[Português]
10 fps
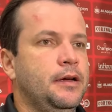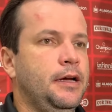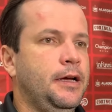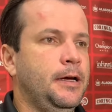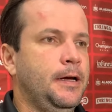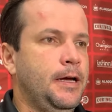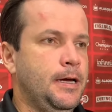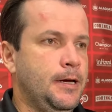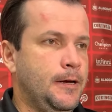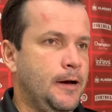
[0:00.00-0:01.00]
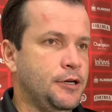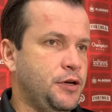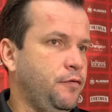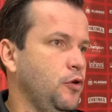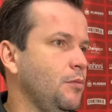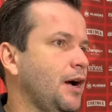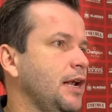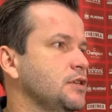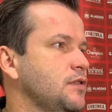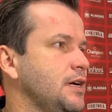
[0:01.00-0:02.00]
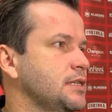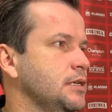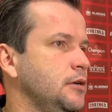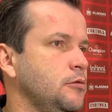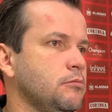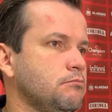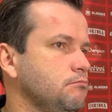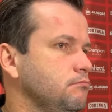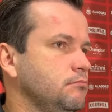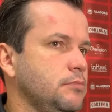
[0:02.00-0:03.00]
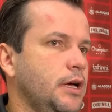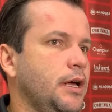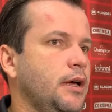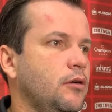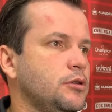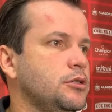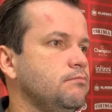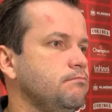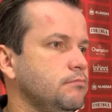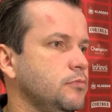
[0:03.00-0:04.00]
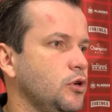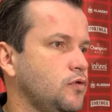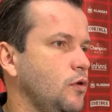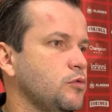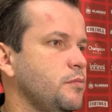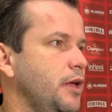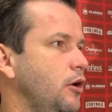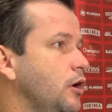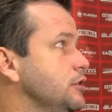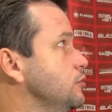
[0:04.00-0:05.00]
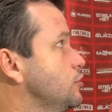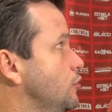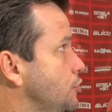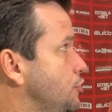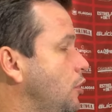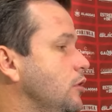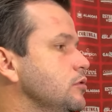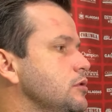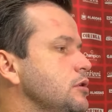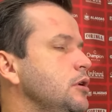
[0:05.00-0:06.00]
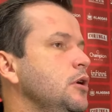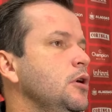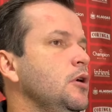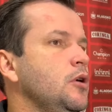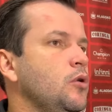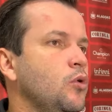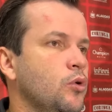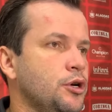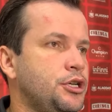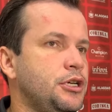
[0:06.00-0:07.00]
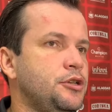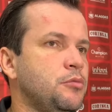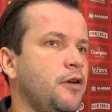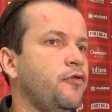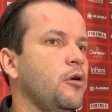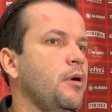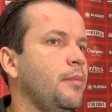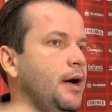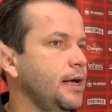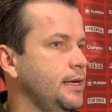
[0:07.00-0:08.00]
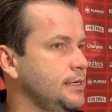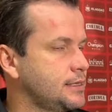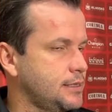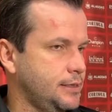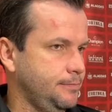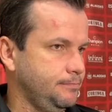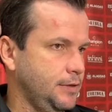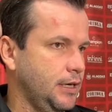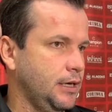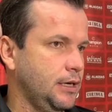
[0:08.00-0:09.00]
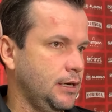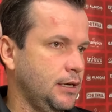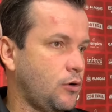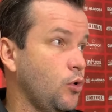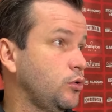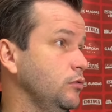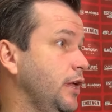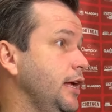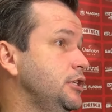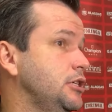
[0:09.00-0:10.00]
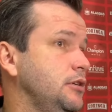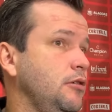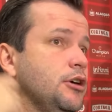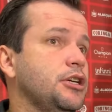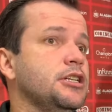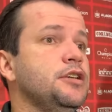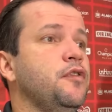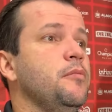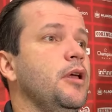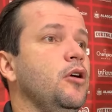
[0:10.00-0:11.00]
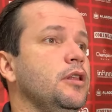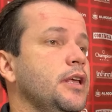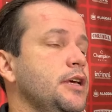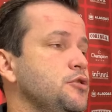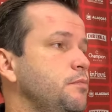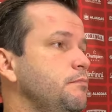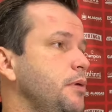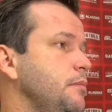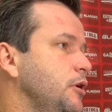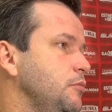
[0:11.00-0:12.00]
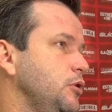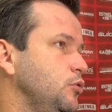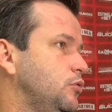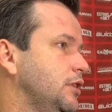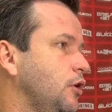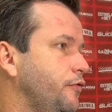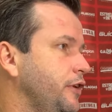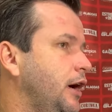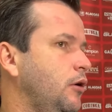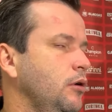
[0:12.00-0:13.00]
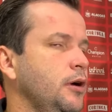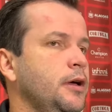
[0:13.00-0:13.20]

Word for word: É, acho que foi uma classificação é, onde nós fomos melhores nos dois jogos. Hoje, de uma forma mais é, contundente, que eu acho que a gente foi melhor desde o primeiro minuto até o final.